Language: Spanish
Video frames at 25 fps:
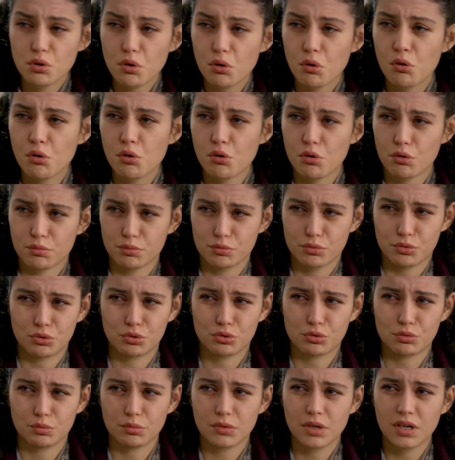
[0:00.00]
No podía
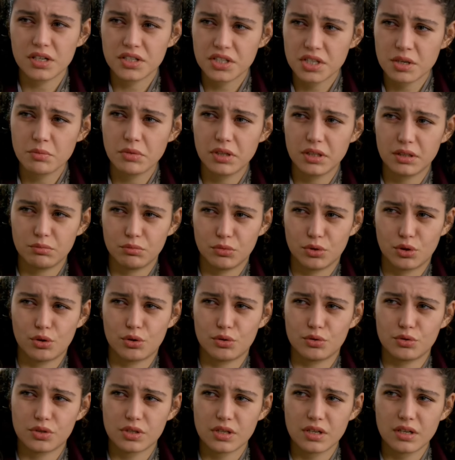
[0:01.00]
moverme, estaba
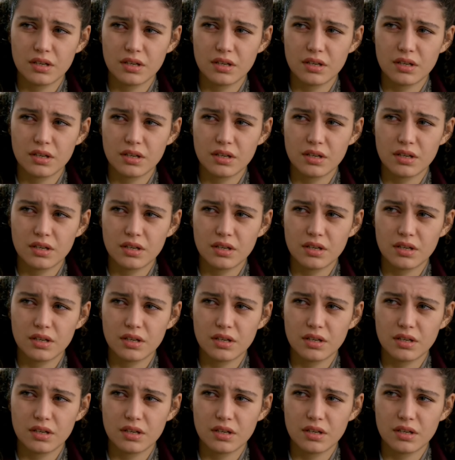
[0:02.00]
muerta de